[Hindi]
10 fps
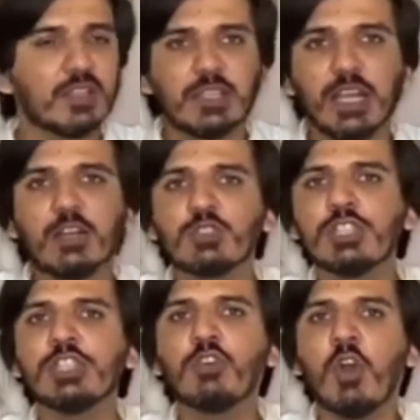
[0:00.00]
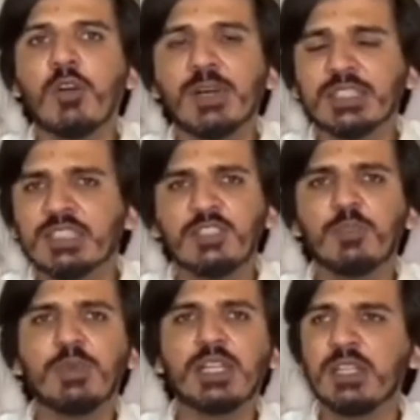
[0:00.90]
क्या कुछ नहीं हुआ हमारे साथ
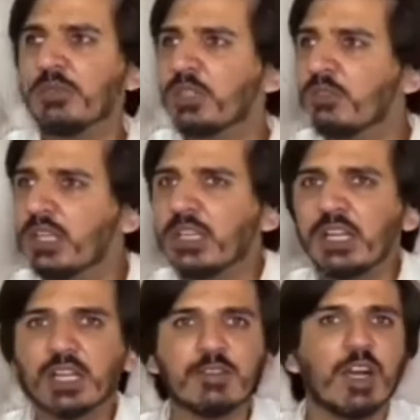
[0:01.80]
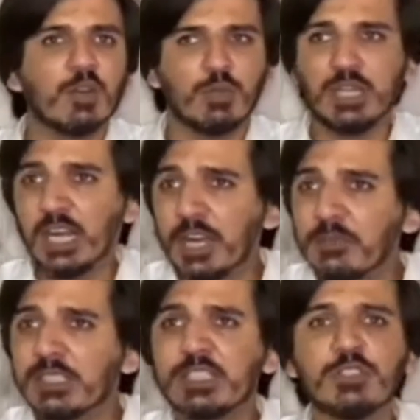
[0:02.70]
छुपे नहीं मतीला जान अगवा हुए आज
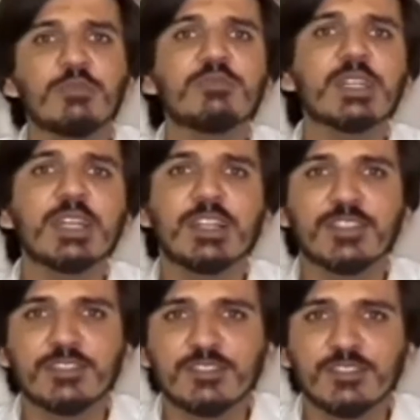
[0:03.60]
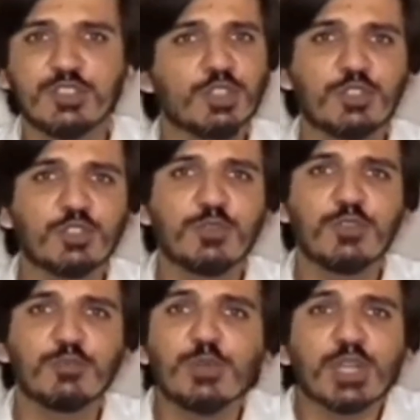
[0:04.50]
भी इधर ही घूमते हैं
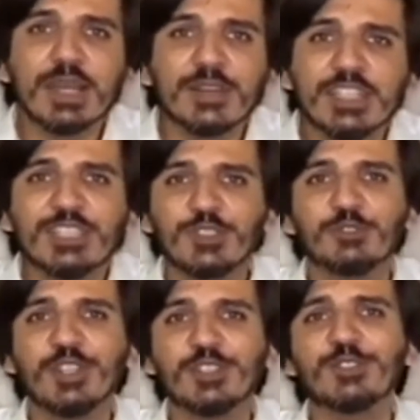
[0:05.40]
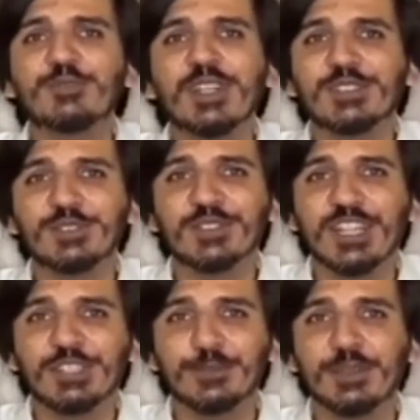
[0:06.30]
बुरके में नहीं उन्होंने घूमना शुरू
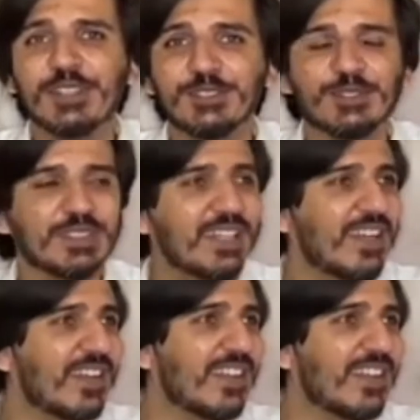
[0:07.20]
किया छुपना शुरू किया